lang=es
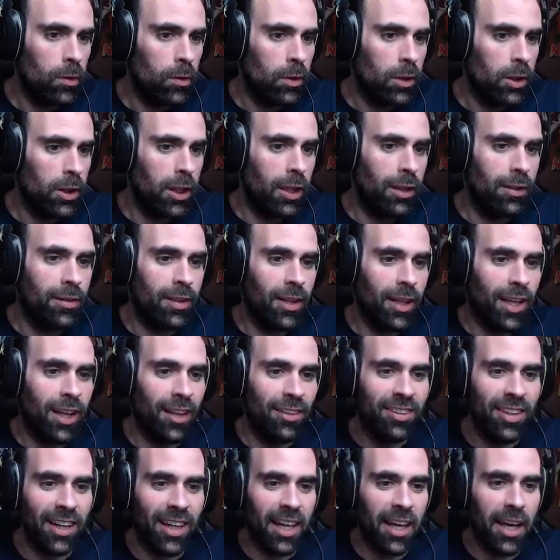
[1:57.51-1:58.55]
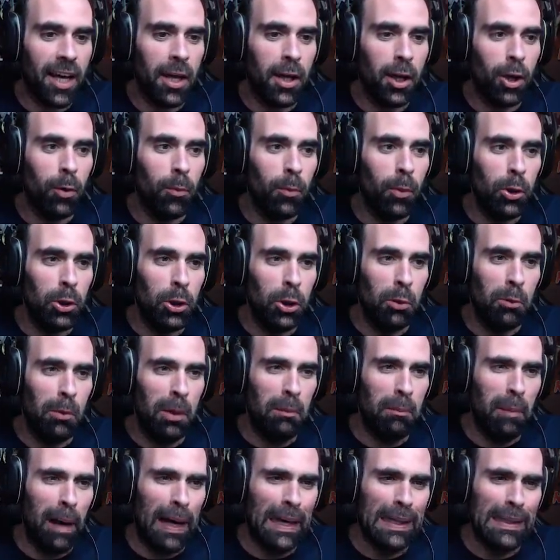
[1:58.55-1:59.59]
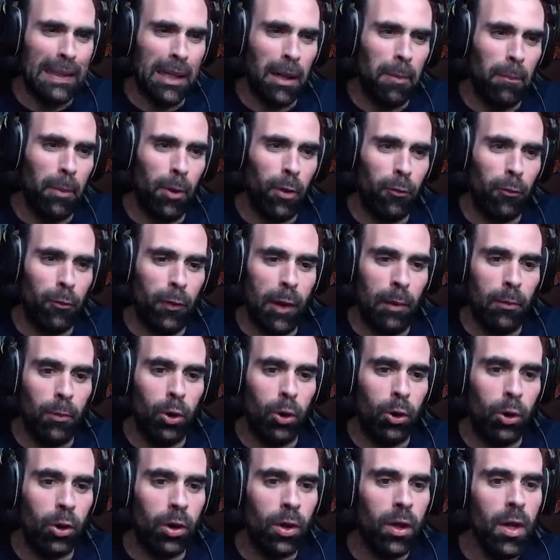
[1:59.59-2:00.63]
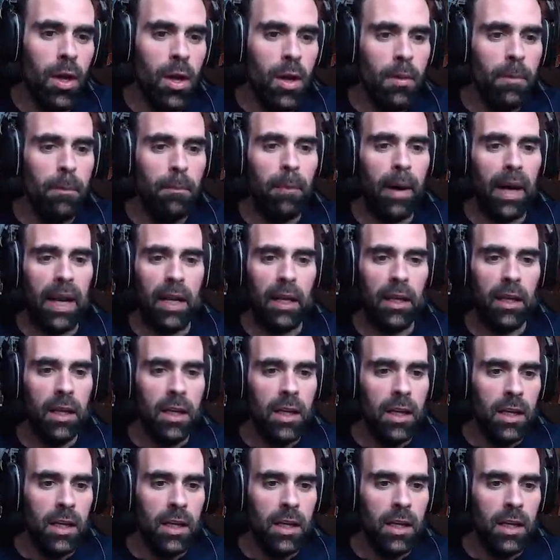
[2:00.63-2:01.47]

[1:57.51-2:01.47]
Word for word: Y ese que se queda ahí como, no me mate, por favor. Vale.